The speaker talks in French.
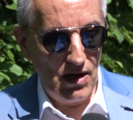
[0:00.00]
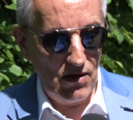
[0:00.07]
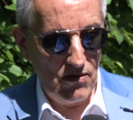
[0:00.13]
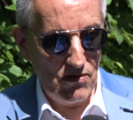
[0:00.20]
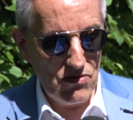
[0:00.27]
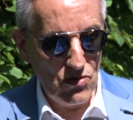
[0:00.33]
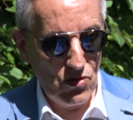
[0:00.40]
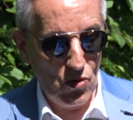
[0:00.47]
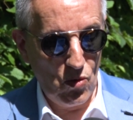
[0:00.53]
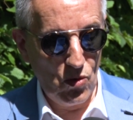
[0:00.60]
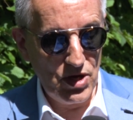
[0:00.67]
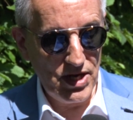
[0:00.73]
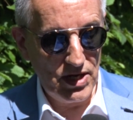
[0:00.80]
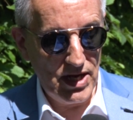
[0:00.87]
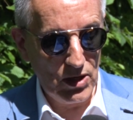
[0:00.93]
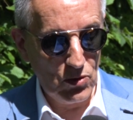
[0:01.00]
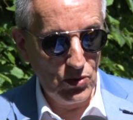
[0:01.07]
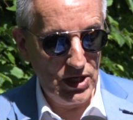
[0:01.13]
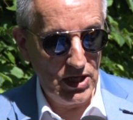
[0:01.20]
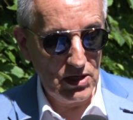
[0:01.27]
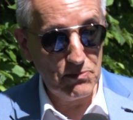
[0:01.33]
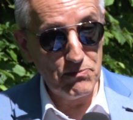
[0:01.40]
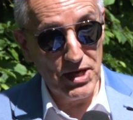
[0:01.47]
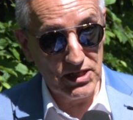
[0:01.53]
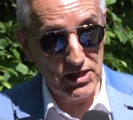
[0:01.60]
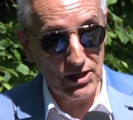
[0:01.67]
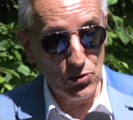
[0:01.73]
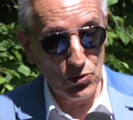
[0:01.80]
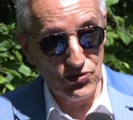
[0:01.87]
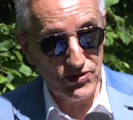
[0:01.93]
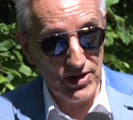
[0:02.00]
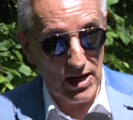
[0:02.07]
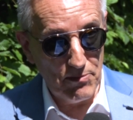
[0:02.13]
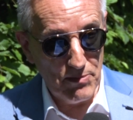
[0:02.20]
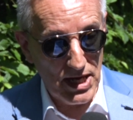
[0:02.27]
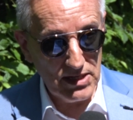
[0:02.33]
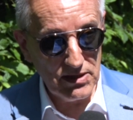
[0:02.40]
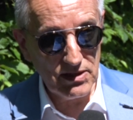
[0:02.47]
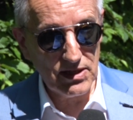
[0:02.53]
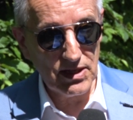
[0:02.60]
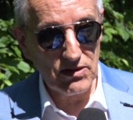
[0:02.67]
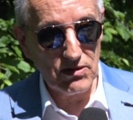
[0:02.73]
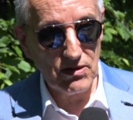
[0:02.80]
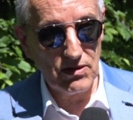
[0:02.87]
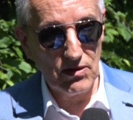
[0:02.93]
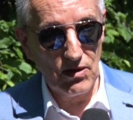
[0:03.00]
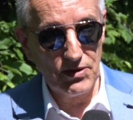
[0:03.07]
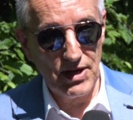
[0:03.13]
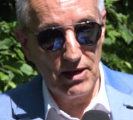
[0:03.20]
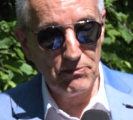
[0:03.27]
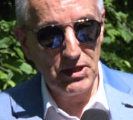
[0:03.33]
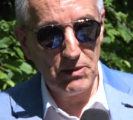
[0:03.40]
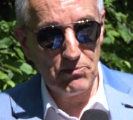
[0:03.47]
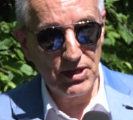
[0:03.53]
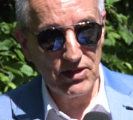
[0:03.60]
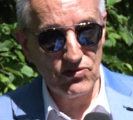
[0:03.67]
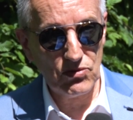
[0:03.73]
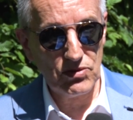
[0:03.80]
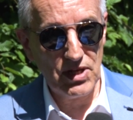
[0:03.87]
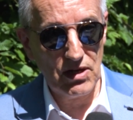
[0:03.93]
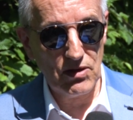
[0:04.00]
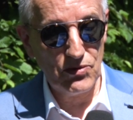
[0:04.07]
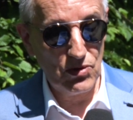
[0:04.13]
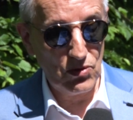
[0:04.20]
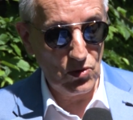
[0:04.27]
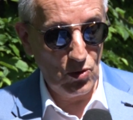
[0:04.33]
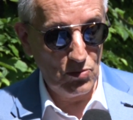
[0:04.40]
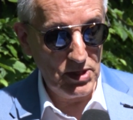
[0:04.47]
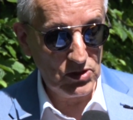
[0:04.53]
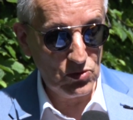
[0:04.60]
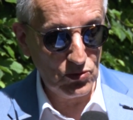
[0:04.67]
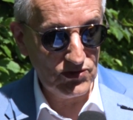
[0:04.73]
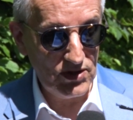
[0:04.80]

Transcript: euh, Julian Aguirre, Bernardo Stallman, qui est un, ami personnel de Roberto